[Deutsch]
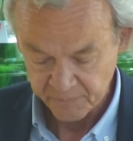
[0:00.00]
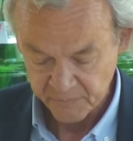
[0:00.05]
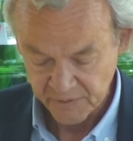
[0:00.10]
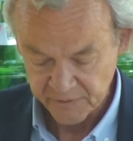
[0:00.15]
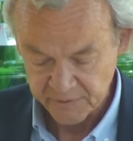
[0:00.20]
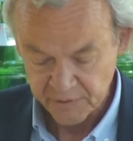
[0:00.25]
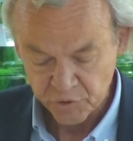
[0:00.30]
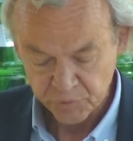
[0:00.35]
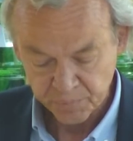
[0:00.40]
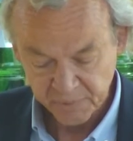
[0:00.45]

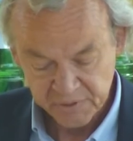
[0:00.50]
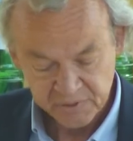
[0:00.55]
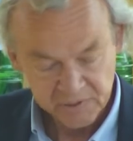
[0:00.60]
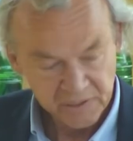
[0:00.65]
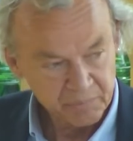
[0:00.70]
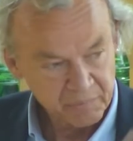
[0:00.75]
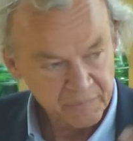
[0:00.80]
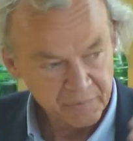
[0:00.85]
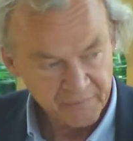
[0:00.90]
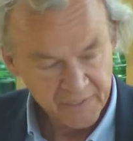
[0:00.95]
Das entspricht
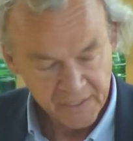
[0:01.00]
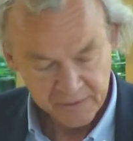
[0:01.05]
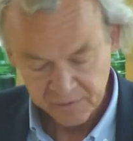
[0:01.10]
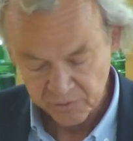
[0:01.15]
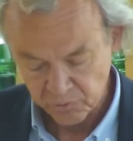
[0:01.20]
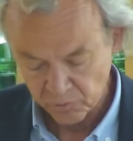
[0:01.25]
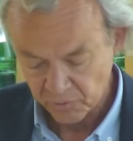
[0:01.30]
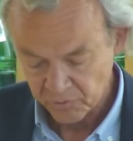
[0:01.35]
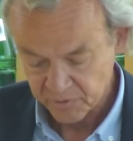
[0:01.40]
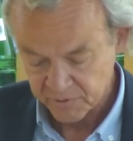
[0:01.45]
dem
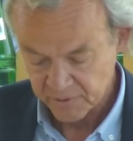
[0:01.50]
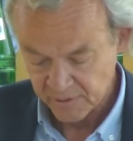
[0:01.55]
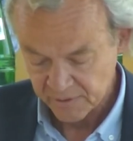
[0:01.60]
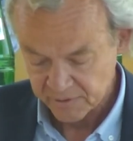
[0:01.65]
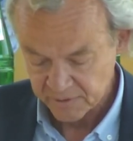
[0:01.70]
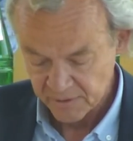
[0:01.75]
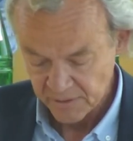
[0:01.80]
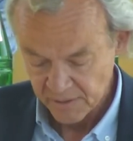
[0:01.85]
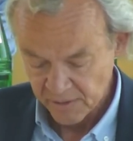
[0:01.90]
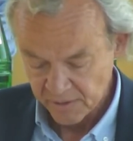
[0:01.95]
bewährten
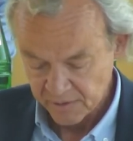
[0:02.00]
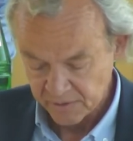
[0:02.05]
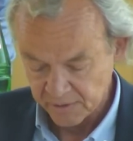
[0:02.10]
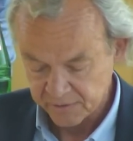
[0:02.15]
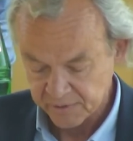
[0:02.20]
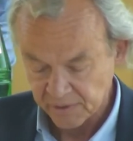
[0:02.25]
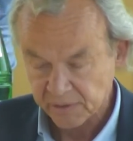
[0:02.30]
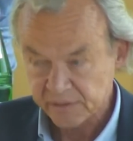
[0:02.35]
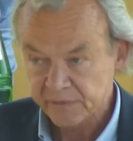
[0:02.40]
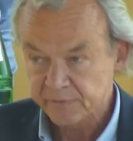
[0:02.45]
Grundsatz der
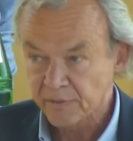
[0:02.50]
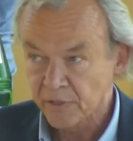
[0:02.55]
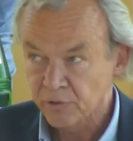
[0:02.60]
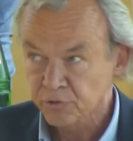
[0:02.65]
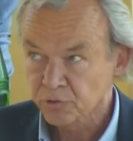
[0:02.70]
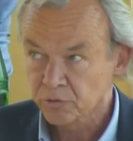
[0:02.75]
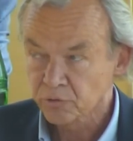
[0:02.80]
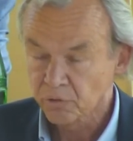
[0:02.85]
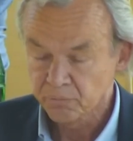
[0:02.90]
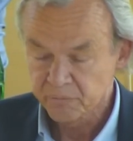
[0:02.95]

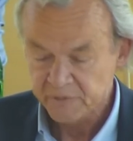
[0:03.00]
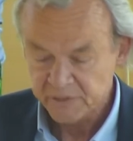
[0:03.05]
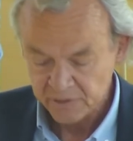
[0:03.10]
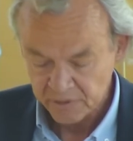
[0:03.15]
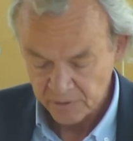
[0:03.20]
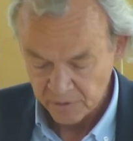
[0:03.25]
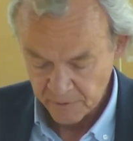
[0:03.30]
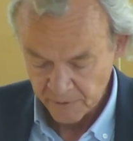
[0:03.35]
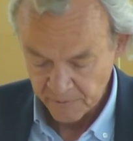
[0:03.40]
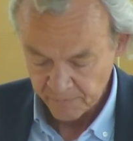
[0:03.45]

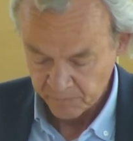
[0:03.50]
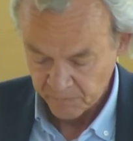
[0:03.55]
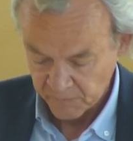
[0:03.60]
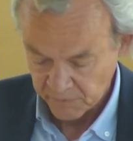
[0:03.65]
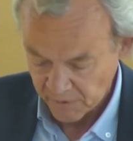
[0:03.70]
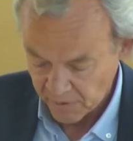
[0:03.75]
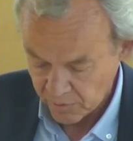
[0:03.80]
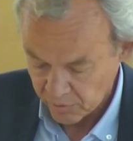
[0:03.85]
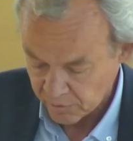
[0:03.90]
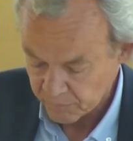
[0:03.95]
Tarifautonomie,
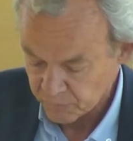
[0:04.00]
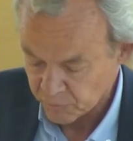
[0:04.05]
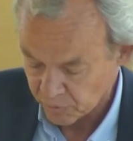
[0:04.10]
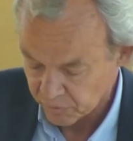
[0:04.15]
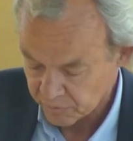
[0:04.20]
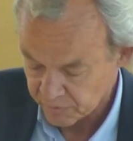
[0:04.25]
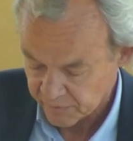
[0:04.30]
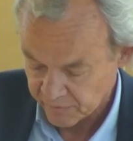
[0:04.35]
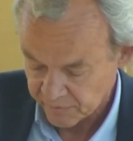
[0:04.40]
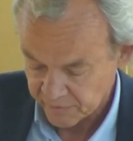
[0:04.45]
der auch im
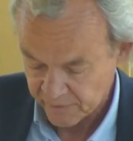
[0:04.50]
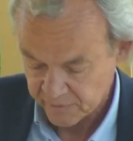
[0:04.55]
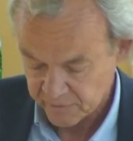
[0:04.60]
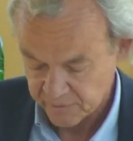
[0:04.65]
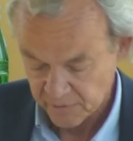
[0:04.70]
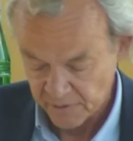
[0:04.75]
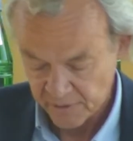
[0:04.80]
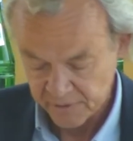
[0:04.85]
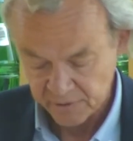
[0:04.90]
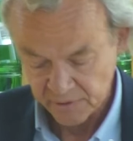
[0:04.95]

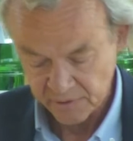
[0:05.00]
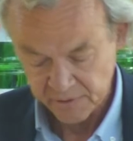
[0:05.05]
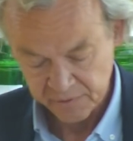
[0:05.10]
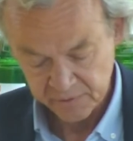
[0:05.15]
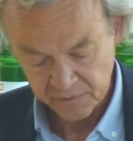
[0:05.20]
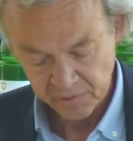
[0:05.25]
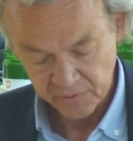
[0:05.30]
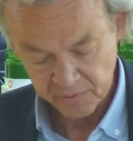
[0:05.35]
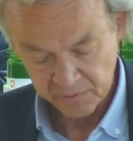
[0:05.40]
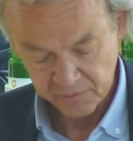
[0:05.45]
Grundgesetz
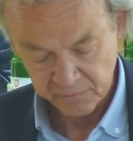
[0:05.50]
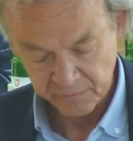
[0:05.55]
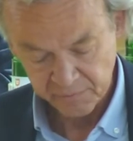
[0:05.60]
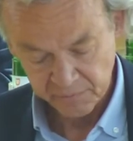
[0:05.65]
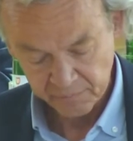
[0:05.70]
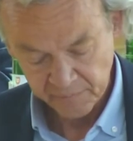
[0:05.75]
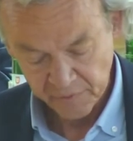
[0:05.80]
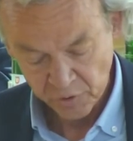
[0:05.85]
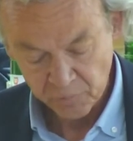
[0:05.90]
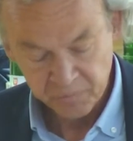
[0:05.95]
angelegt ist.
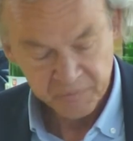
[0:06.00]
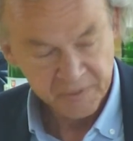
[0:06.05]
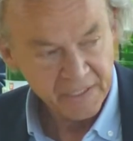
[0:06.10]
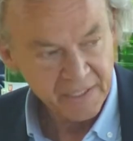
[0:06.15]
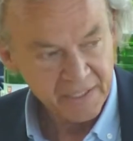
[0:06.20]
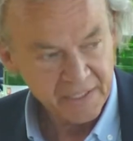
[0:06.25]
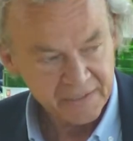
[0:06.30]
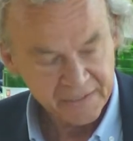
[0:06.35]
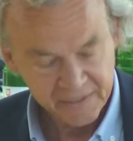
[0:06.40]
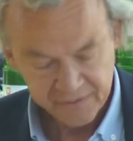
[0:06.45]
Warum
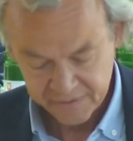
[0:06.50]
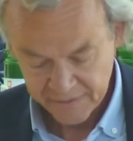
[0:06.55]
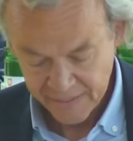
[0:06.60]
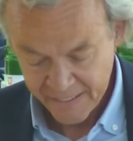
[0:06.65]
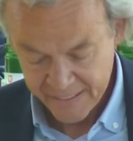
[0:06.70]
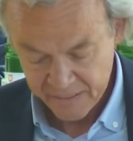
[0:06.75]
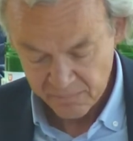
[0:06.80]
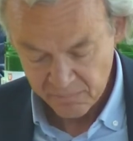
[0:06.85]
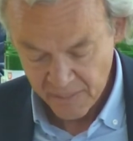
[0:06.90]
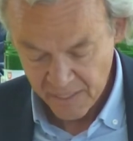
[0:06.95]
daher jetzt
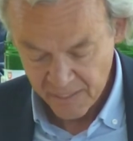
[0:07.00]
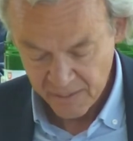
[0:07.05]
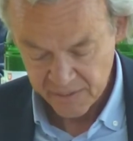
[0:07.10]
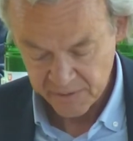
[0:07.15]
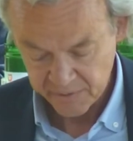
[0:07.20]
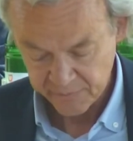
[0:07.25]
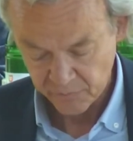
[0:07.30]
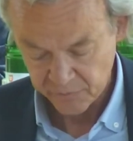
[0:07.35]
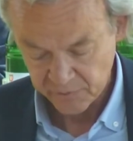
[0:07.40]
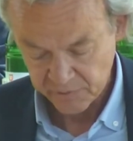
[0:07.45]

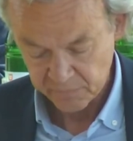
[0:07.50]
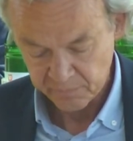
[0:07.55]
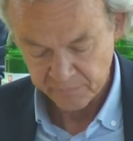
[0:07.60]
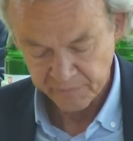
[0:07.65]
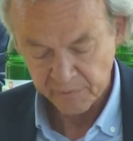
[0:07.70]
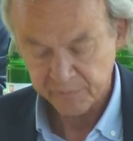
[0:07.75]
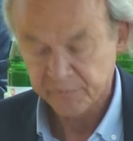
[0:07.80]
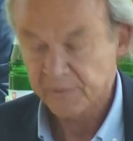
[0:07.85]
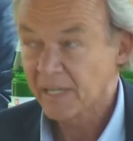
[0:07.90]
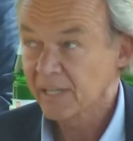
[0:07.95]
einmalig von diesem
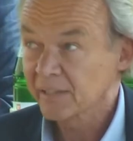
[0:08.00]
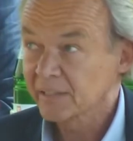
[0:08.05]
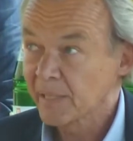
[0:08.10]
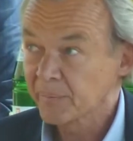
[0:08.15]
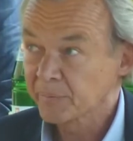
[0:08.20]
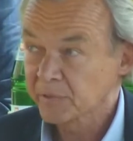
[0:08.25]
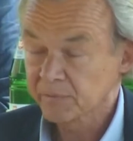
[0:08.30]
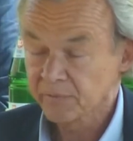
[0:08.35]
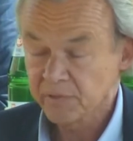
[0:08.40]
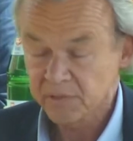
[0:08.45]
Verfahren
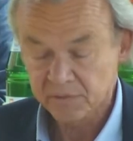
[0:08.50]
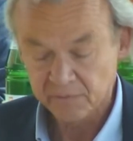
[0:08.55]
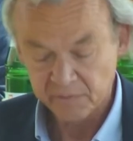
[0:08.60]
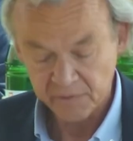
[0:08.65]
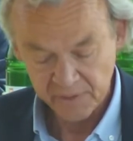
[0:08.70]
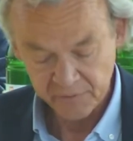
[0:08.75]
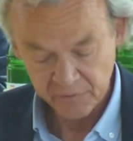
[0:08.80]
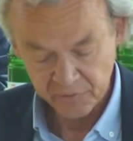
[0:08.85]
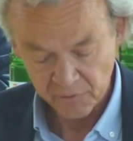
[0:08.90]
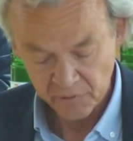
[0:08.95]
abgewichen
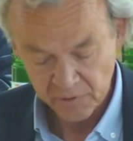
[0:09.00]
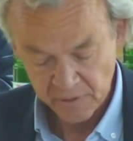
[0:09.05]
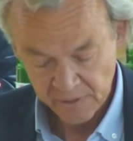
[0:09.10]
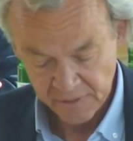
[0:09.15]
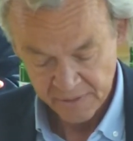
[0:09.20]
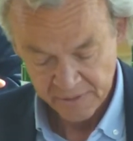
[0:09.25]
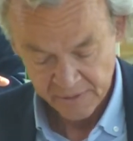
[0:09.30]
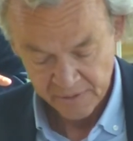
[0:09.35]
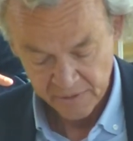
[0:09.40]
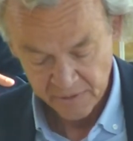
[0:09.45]
werden soll,
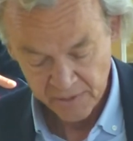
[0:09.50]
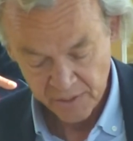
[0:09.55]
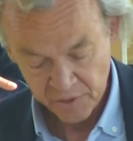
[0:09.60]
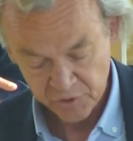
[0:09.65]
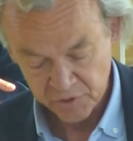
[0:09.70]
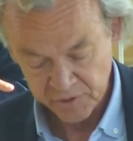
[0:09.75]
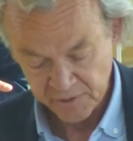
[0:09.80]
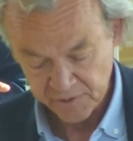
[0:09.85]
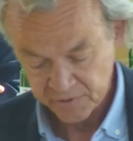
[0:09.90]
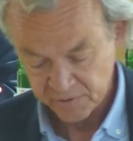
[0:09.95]

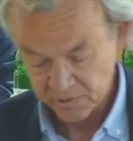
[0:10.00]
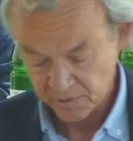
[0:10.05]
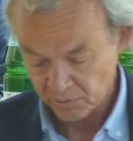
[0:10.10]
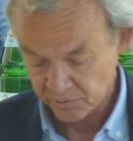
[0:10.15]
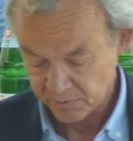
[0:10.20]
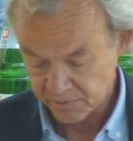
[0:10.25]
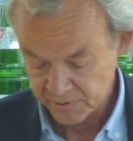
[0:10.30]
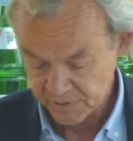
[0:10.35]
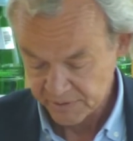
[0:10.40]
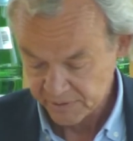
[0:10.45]
erschließt sich
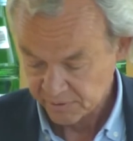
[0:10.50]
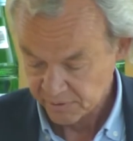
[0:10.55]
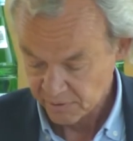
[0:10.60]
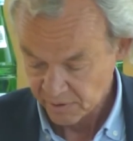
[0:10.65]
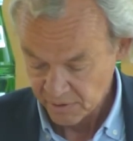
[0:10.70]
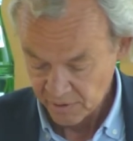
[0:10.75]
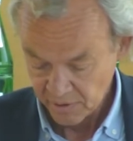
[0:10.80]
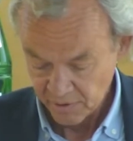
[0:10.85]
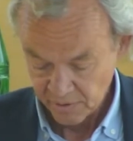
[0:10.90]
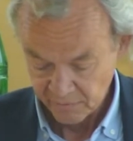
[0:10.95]
uns nicht.
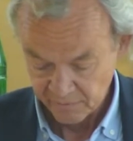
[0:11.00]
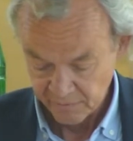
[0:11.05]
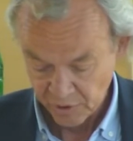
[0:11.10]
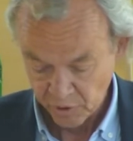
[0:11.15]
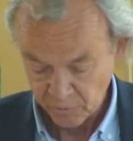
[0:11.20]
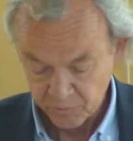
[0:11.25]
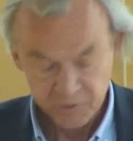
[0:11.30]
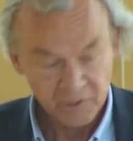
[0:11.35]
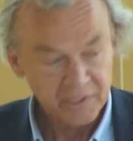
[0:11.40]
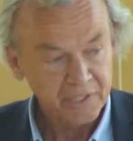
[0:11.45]

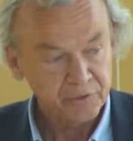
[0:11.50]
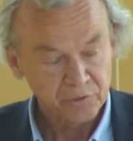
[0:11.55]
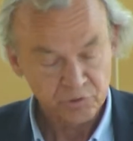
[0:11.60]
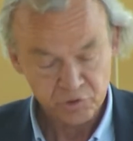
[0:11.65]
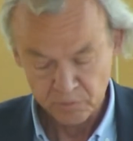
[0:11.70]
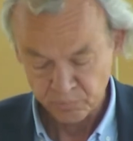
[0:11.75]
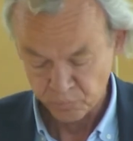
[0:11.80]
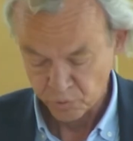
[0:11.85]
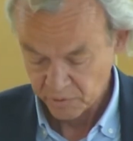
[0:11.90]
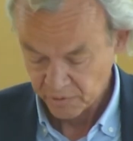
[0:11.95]
Warum soll der
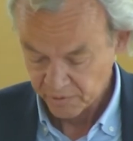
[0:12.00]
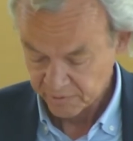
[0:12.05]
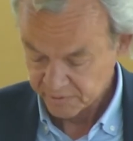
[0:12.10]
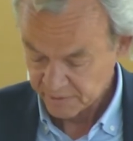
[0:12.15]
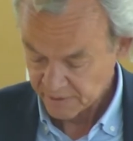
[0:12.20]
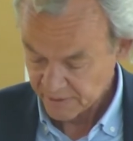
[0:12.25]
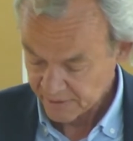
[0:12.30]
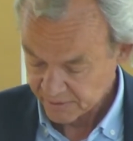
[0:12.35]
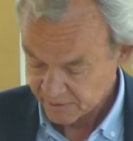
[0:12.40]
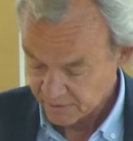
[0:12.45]
Deutsche
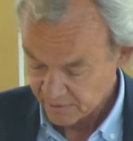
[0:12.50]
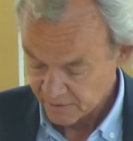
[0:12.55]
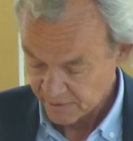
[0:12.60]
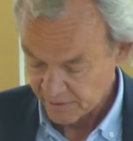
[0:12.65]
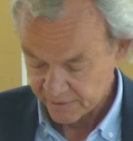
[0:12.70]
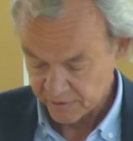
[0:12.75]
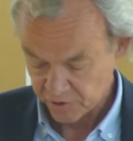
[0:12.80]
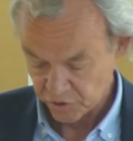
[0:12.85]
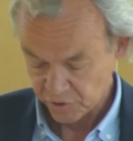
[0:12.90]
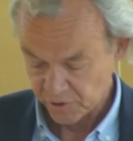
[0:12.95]
Bundestag
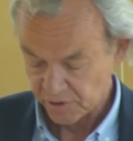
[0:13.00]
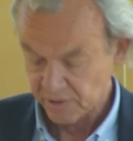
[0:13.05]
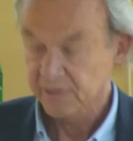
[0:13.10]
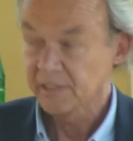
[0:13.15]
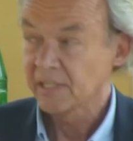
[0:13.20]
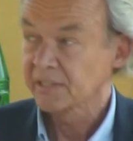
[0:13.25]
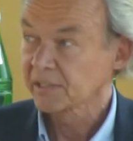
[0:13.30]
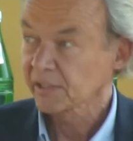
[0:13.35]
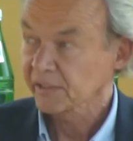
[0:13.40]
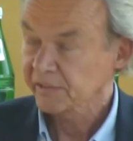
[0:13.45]
an die
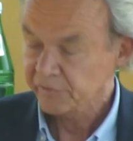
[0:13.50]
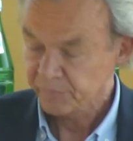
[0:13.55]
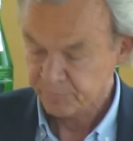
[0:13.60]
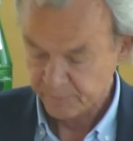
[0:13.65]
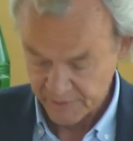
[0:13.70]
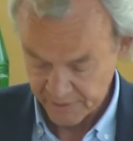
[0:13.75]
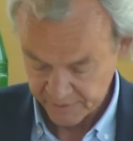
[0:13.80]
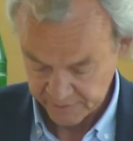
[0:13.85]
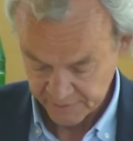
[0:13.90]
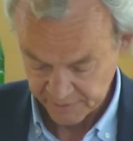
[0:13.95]
Stelle der
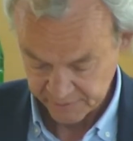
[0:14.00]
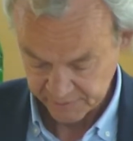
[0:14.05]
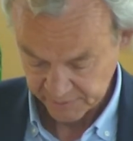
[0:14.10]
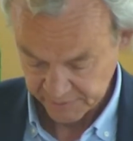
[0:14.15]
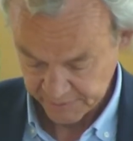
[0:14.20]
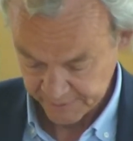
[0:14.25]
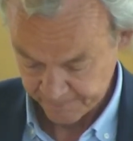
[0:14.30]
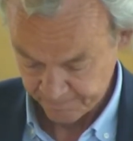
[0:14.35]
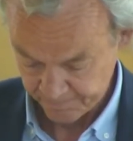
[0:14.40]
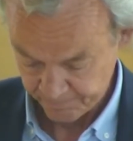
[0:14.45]
Tarifpartner
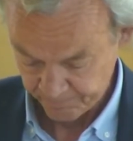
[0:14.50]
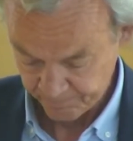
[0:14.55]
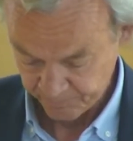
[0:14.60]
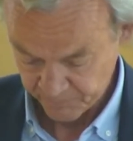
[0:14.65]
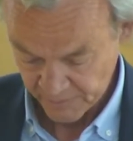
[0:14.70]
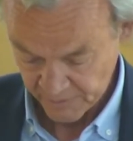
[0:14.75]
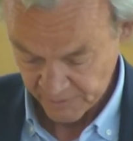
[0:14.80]
treten?